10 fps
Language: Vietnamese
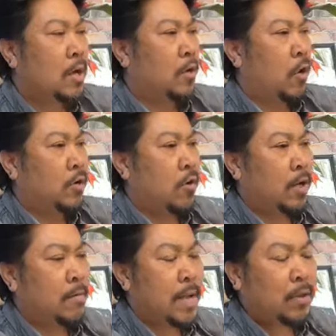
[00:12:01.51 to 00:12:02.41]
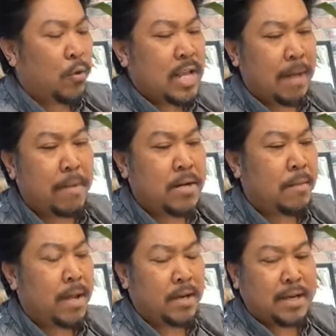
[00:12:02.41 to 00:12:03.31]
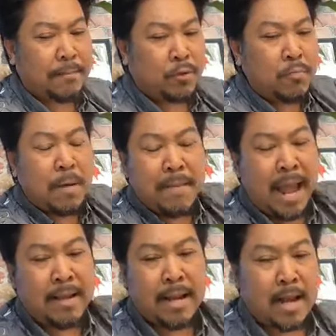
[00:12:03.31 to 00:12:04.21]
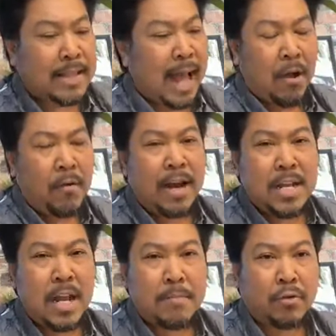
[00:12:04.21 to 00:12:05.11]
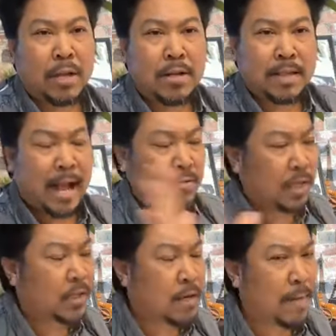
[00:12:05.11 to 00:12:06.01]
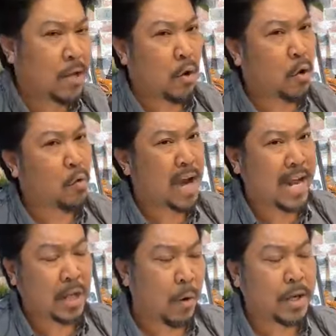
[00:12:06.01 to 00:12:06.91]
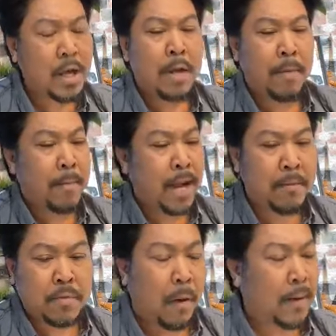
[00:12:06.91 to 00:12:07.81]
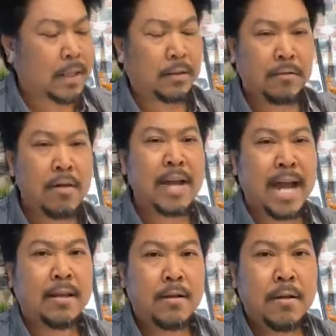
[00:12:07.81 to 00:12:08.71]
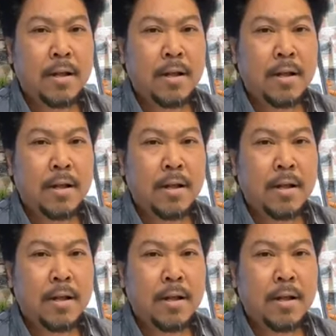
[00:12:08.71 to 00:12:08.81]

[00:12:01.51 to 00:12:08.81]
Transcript: Rồi rồi mấy tụi nhà binh thì mày cứ cầm súng cầm đạn gì đó. Tao không phải là dân biểu tình, tao chỉ xin mày vô khu này thôi. Mà mày không cho thì tao đứng đây.